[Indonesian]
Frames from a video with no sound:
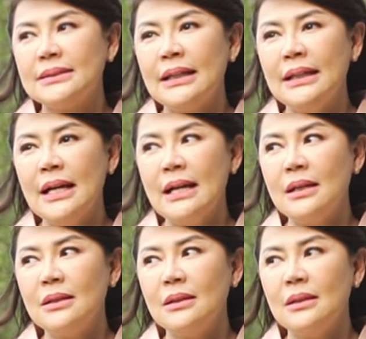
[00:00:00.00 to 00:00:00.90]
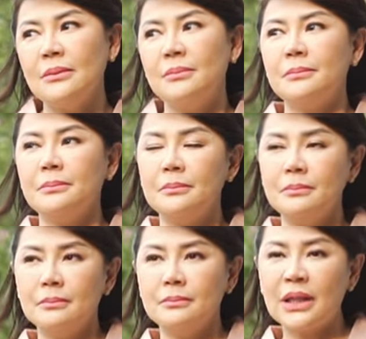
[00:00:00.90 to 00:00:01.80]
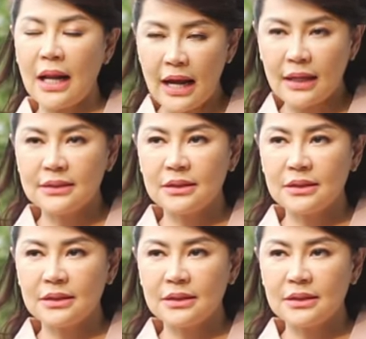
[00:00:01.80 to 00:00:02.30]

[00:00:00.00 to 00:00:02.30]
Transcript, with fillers: saya berhak